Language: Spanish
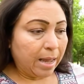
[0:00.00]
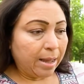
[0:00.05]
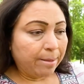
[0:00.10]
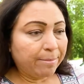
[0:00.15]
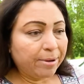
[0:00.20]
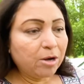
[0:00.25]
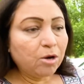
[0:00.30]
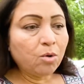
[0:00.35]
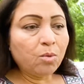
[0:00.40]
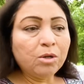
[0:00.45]

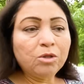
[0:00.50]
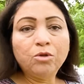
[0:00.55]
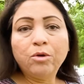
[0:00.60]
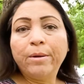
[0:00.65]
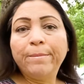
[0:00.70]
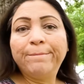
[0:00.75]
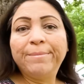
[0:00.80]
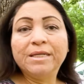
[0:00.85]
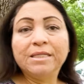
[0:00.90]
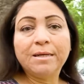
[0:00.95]
pero cuando
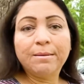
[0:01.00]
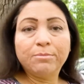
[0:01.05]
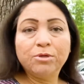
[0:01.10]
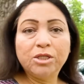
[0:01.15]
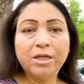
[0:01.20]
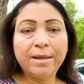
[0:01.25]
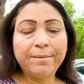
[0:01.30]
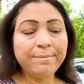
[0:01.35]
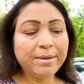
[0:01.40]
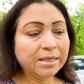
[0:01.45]

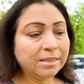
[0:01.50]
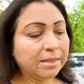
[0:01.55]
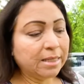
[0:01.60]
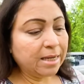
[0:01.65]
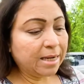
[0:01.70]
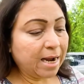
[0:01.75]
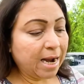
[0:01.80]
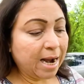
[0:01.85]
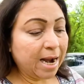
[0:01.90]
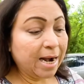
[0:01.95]
empezamos a
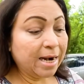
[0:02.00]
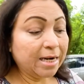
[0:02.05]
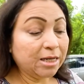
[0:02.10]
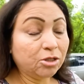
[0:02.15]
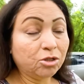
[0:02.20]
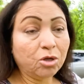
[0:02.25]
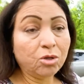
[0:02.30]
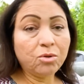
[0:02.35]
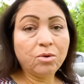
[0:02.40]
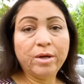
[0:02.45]
investigar y
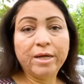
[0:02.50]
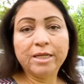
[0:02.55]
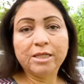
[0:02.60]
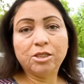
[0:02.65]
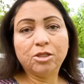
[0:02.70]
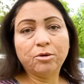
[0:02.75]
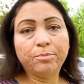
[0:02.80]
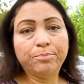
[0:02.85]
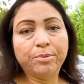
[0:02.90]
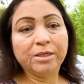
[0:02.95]
todo
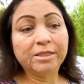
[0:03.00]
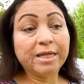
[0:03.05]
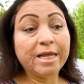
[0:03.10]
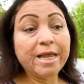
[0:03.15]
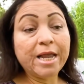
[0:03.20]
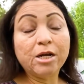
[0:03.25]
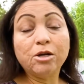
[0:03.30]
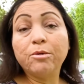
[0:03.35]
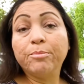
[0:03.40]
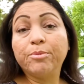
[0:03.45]
eso, pues
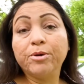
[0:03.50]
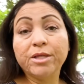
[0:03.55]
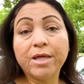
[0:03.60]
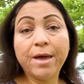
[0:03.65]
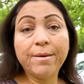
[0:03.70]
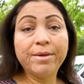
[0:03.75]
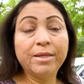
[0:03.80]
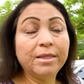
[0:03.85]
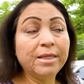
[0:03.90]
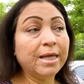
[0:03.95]
ella no
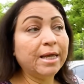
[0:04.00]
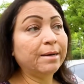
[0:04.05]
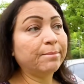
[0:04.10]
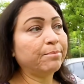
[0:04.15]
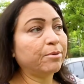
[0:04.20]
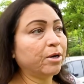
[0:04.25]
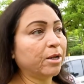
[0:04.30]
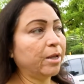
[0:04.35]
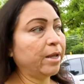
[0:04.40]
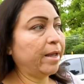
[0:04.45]
podía vender
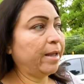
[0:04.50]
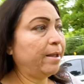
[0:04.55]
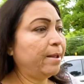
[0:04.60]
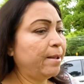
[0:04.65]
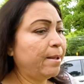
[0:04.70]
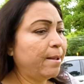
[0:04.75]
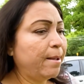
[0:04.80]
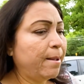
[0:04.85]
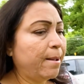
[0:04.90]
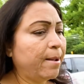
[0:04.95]
porque
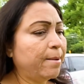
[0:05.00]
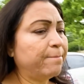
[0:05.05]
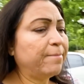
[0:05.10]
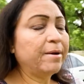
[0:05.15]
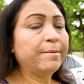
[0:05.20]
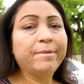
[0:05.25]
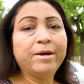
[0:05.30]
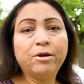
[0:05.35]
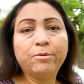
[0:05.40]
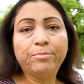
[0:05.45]

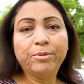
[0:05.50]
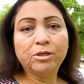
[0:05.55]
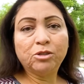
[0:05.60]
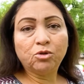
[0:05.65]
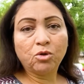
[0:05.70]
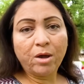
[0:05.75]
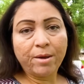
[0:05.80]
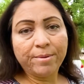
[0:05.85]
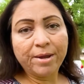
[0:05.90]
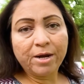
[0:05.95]
primero pues
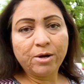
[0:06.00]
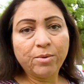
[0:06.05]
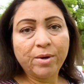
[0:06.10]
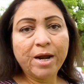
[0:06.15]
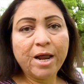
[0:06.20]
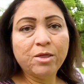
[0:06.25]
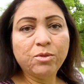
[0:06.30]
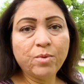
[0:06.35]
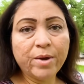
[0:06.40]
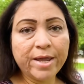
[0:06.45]
todavía no
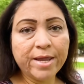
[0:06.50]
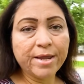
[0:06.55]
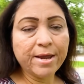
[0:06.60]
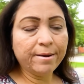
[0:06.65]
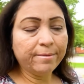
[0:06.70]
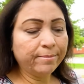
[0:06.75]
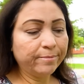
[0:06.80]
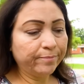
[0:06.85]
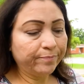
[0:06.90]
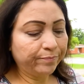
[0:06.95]
era
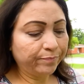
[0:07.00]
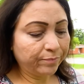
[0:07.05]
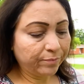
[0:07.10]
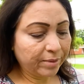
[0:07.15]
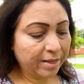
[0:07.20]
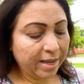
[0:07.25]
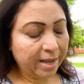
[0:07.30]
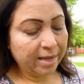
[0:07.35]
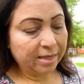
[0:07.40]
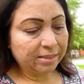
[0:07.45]
dueña
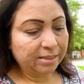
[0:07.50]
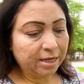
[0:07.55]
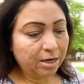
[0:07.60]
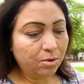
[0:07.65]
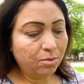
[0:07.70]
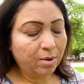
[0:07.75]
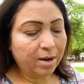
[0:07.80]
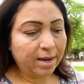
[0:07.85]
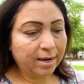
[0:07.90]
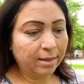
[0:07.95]
de ese
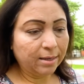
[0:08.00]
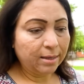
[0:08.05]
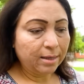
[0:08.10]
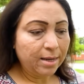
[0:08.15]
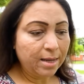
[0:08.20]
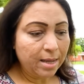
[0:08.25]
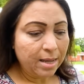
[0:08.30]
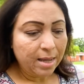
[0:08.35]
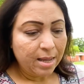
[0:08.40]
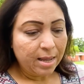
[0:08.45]
lugar.
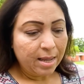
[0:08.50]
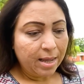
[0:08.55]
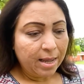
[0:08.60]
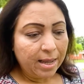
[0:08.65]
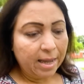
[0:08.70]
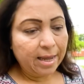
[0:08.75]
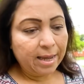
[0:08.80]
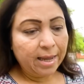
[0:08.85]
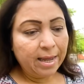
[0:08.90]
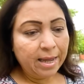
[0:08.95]

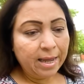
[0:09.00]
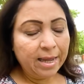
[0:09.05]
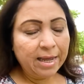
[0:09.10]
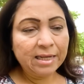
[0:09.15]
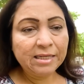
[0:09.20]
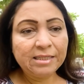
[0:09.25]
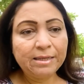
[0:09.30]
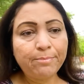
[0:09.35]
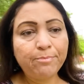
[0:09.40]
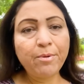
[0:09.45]
Eh,
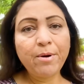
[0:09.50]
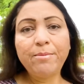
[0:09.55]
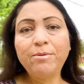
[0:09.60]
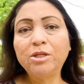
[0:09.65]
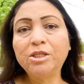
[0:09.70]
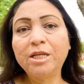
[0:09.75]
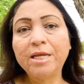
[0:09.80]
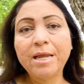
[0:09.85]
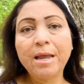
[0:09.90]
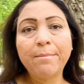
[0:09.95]
ese pueblo
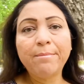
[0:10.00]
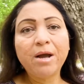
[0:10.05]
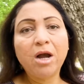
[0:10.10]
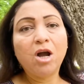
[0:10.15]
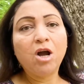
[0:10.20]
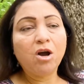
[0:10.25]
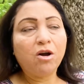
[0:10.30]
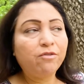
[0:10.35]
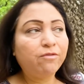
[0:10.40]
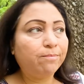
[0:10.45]
se llama
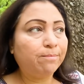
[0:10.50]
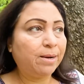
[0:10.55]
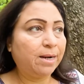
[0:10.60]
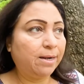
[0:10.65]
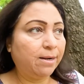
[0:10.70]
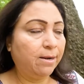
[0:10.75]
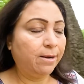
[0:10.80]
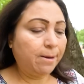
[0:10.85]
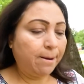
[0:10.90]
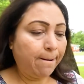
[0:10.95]

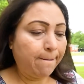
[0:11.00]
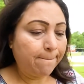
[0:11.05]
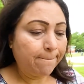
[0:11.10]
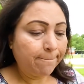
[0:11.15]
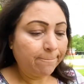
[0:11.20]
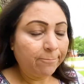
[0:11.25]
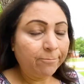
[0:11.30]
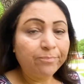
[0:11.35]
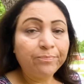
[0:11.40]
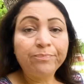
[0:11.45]
Kaufman.
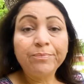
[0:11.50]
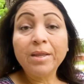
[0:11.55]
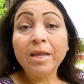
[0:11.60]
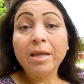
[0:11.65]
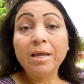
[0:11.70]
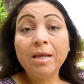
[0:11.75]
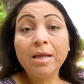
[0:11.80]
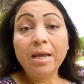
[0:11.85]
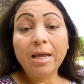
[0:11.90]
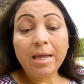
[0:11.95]

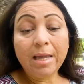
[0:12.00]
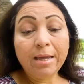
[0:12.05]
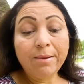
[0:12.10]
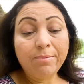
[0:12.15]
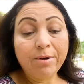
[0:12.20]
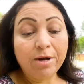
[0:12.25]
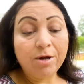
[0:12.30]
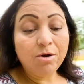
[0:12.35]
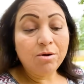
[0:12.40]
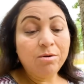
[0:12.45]
Y
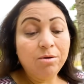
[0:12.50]
bueno,